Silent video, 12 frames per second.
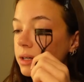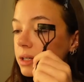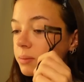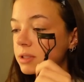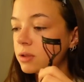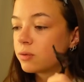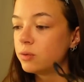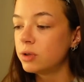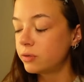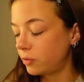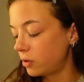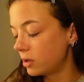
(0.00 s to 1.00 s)
Ich habe das Gefühl,
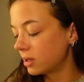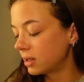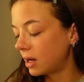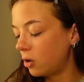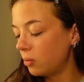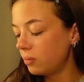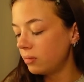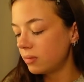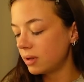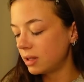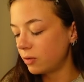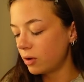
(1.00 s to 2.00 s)
ich folge kaum,
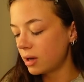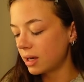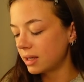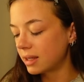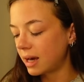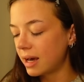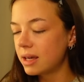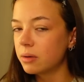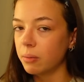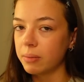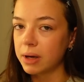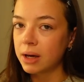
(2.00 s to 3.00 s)
ich folge eigentlich
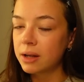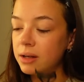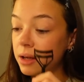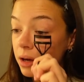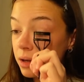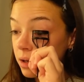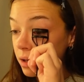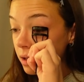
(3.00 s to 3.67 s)
keinem mehr, der